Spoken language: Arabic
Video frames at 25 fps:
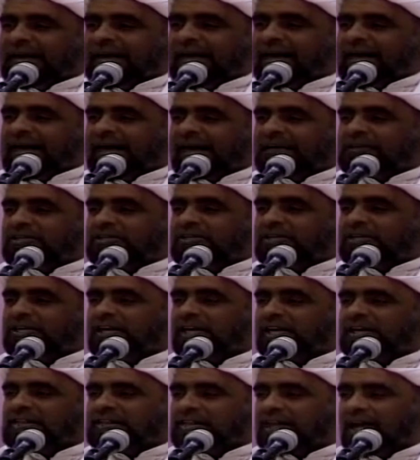
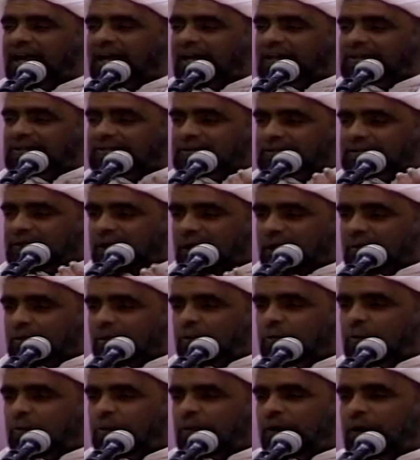خشيه ان
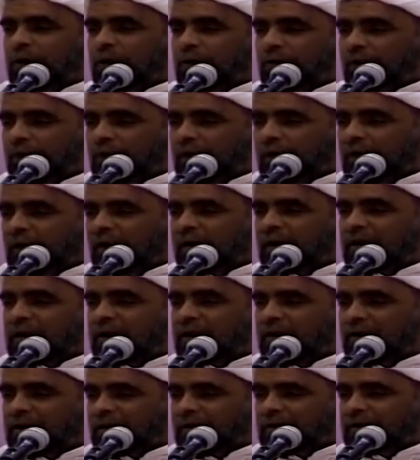تكون
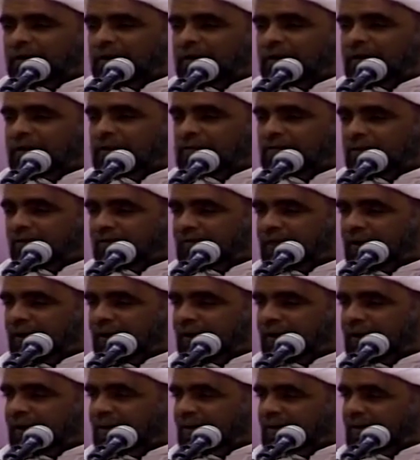هناك رده
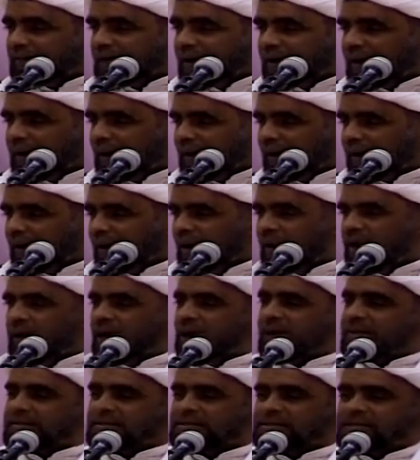فعل من
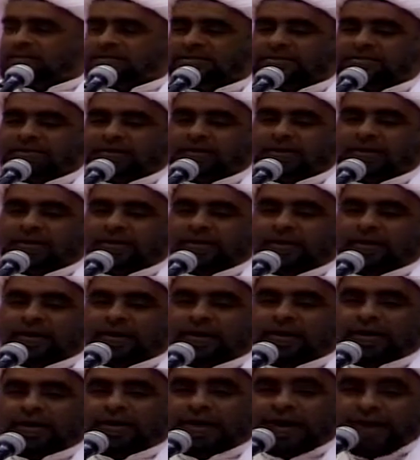الناس
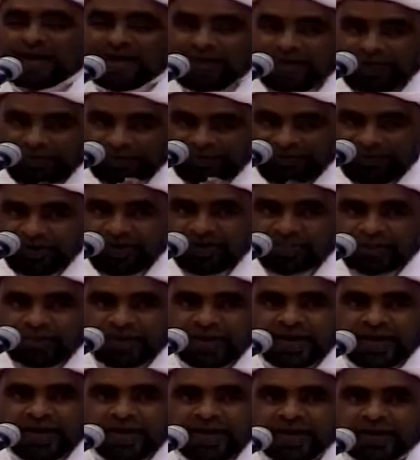لكن في
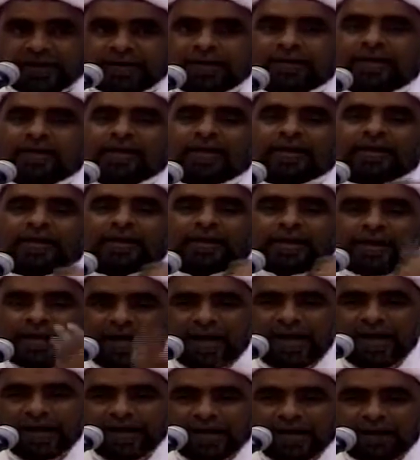البين
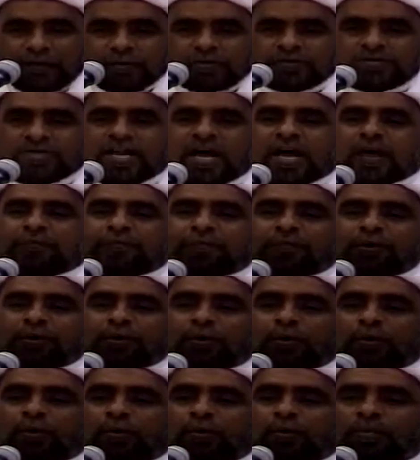كان
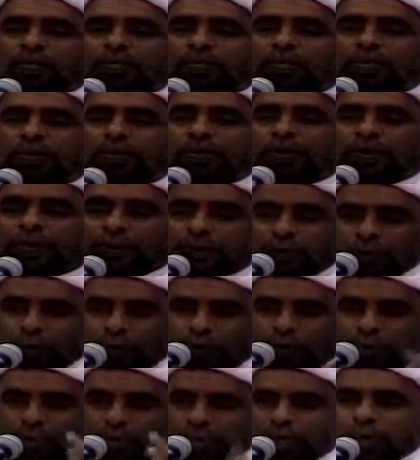يشافههم
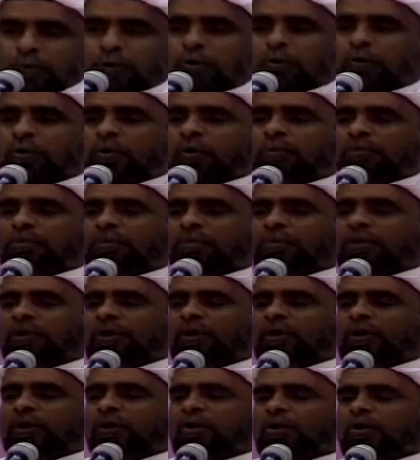يخبرهم
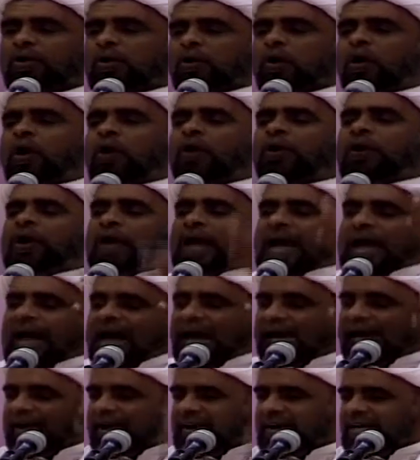كل
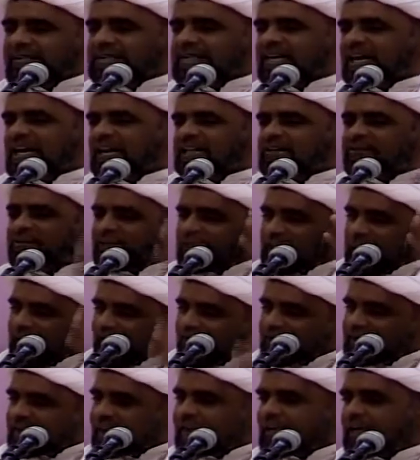ايه نزلت في
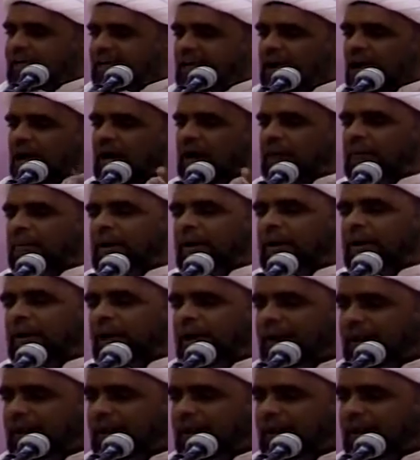علي اخبرها